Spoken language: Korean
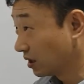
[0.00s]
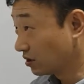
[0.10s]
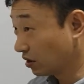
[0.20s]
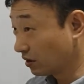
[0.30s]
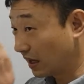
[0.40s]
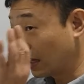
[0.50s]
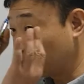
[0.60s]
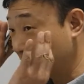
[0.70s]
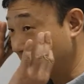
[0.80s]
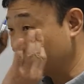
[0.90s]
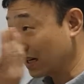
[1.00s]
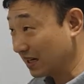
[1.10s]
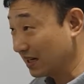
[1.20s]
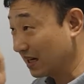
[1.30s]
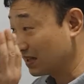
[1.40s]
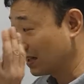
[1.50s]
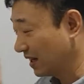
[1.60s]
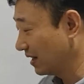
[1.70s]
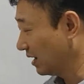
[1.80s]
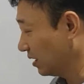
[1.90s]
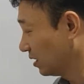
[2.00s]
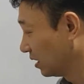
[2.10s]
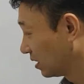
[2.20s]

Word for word: 저거는 하나님의 자리라는 생각?